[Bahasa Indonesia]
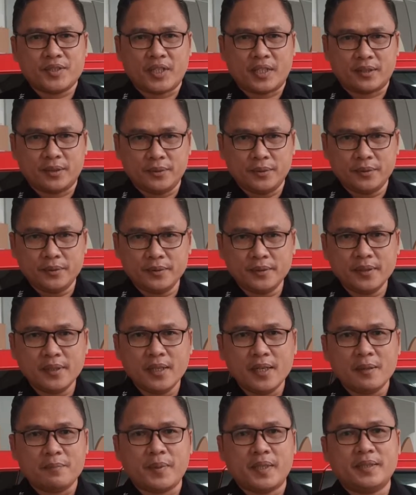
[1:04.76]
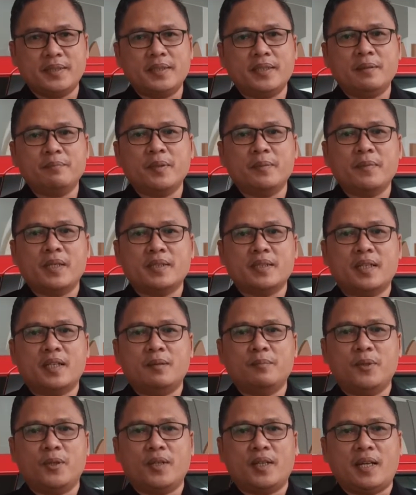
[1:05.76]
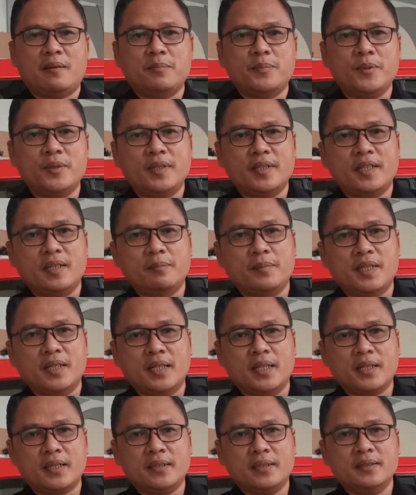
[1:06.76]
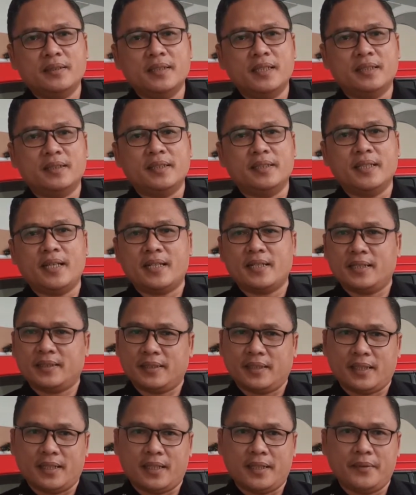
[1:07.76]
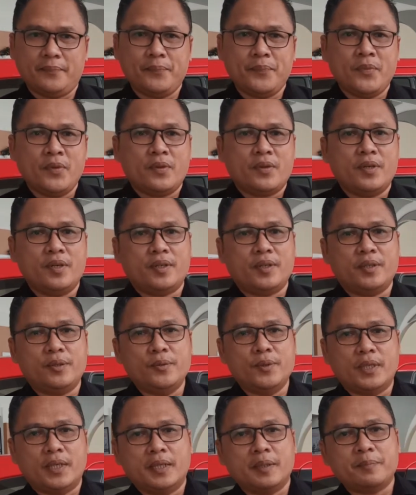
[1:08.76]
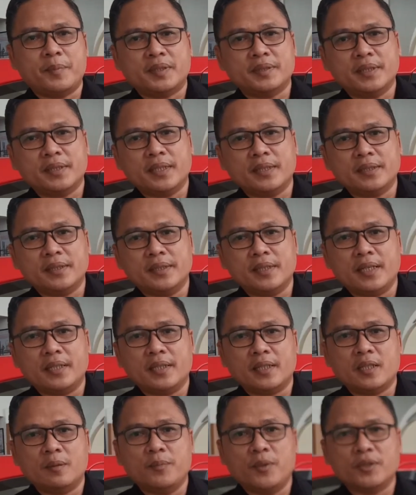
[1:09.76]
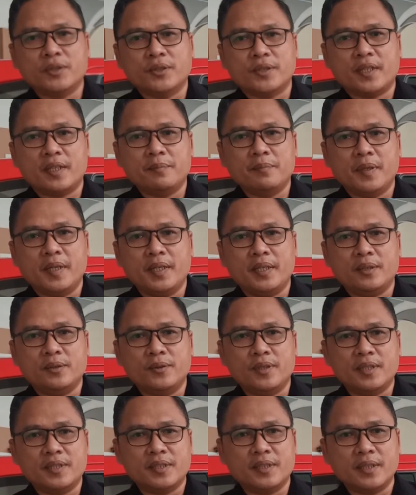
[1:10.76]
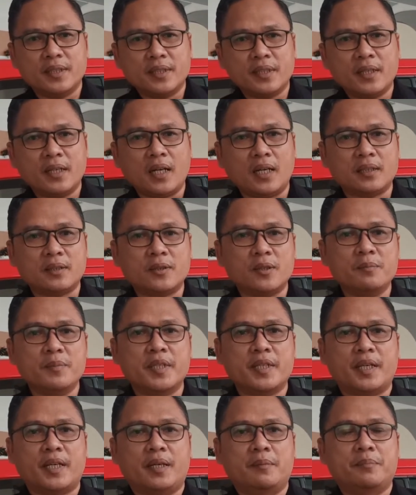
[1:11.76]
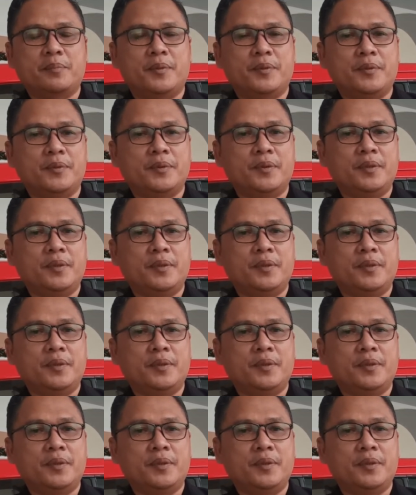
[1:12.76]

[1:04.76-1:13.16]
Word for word: satu, pastikan pemasangan bola lampu dengan benar dan tidak ada celah. Yang kedua, pastikan tidak ada kebocoran baik itu di sealer atau mika lampu.